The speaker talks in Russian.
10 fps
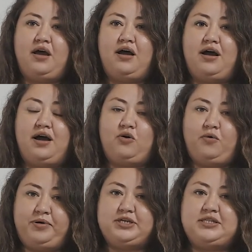А,
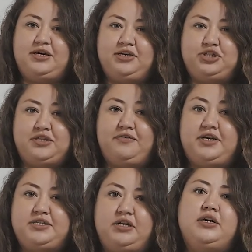комплексная чистовая
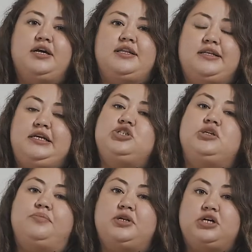отделка – это
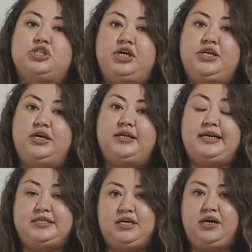отличное предложение
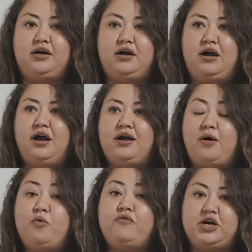для тех,
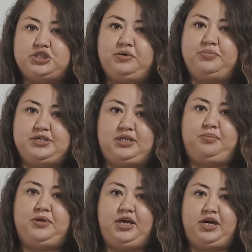кому важно быстро
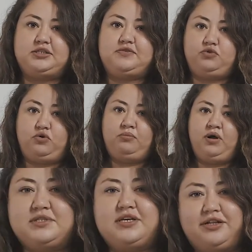переехать в
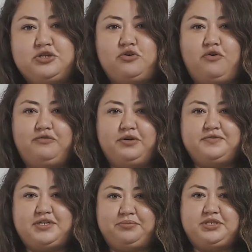дом. Согласовываем
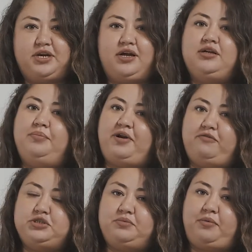все материалы,
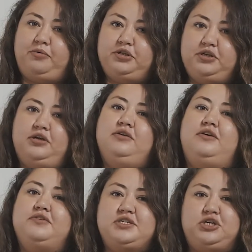проводим работы,
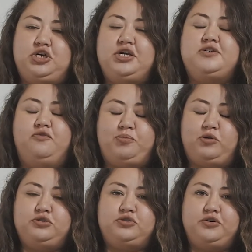и вы заезжаете в
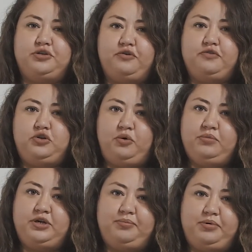полностью готовый
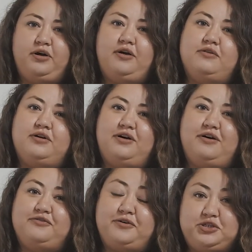дом,
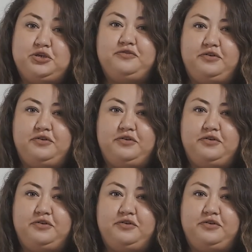либо квартиру в